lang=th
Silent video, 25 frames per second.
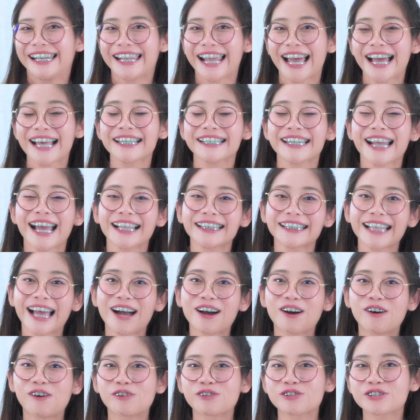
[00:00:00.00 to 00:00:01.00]
และหน้า
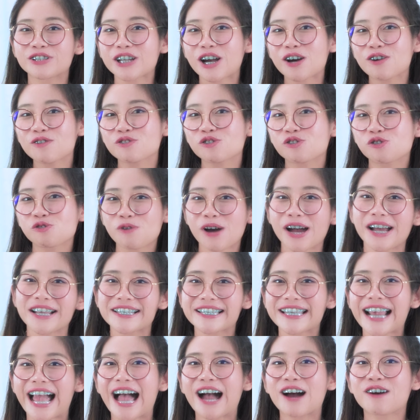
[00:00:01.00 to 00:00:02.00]
ตาของเจ้าชัว
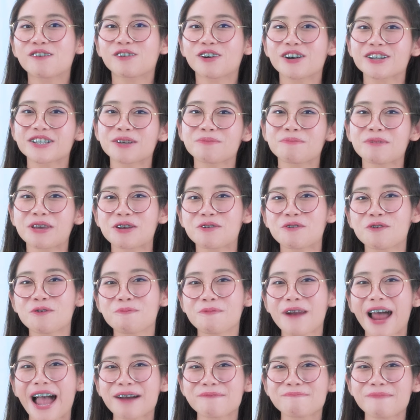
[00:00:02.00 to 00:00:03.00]
ซาว ก็จะมีรู
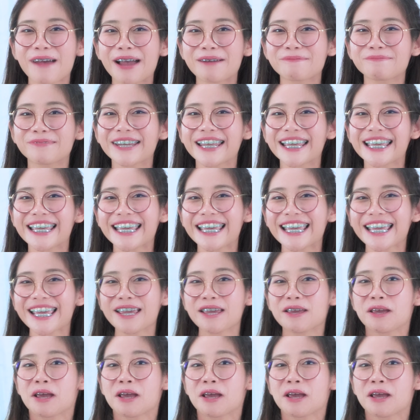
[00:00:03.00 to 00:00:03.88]
ปร่างแบบนี้